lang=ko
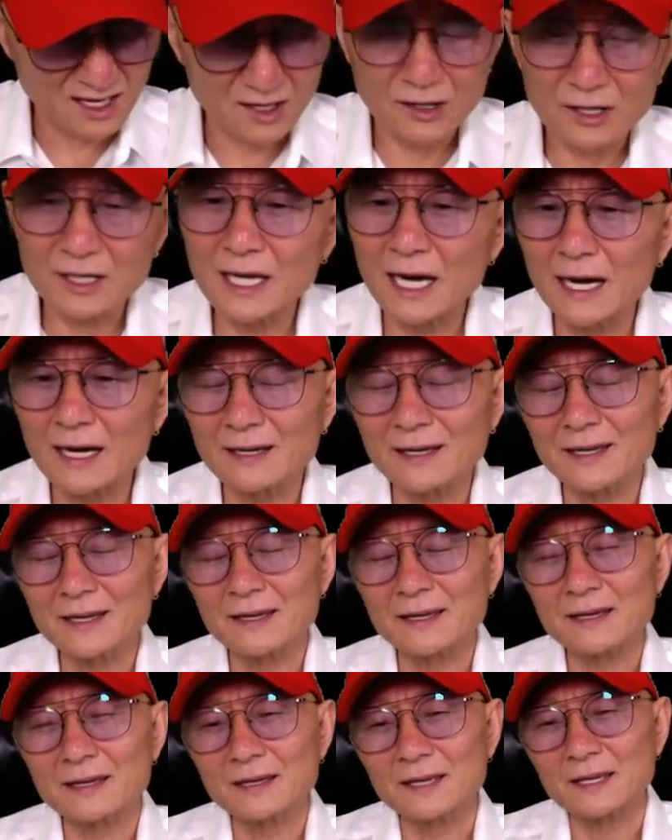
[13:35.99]

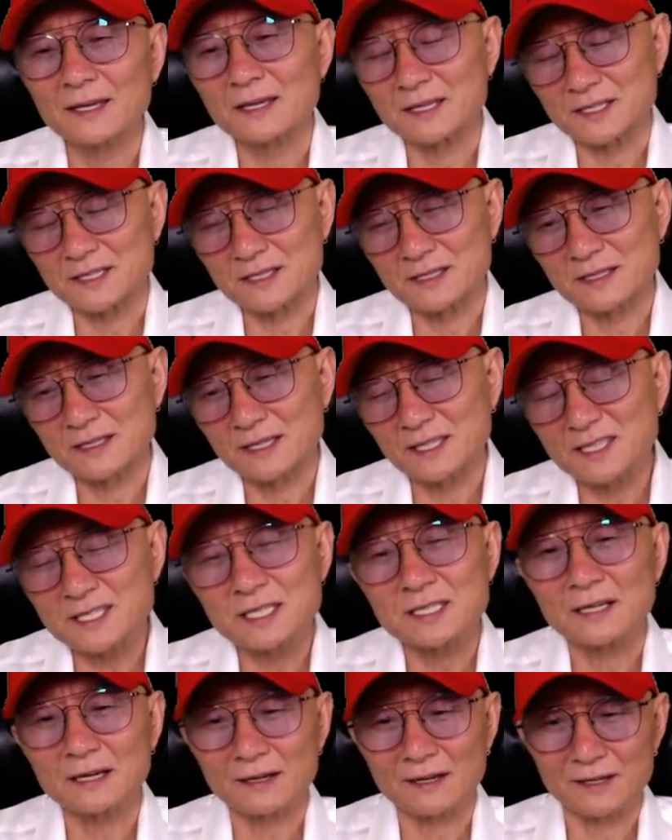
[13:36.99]
영향이
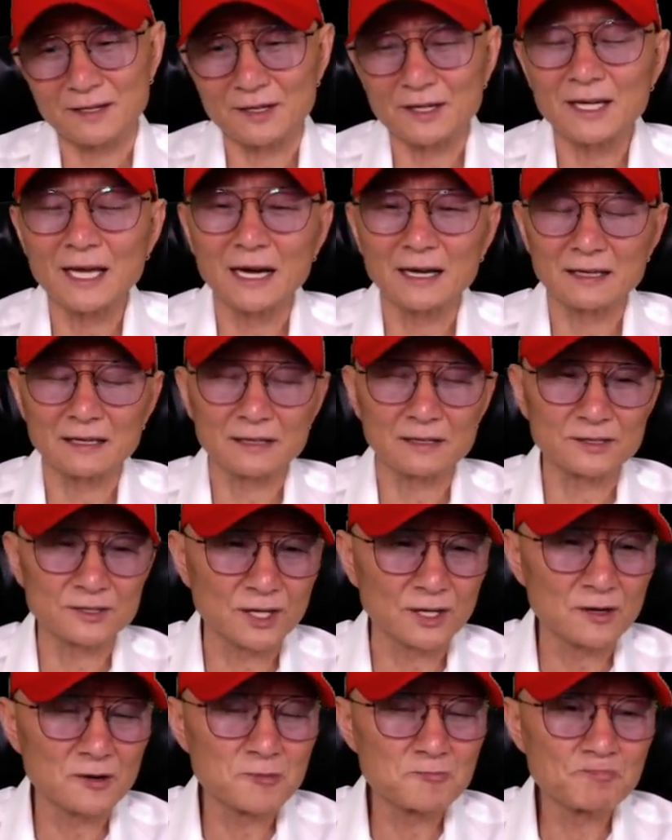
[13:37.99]
끼치잖아요. 영향이. 그죠?